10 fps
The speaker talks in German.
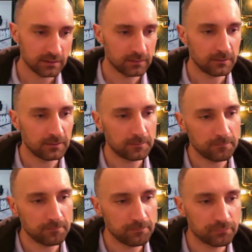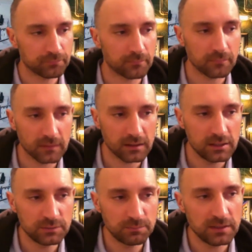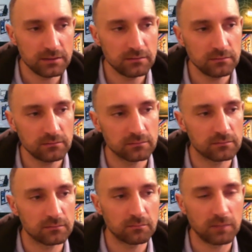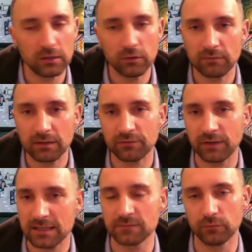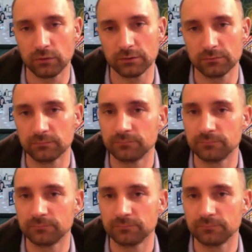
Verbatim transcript: ähm, ich bin mal irgendwann verlassen worden.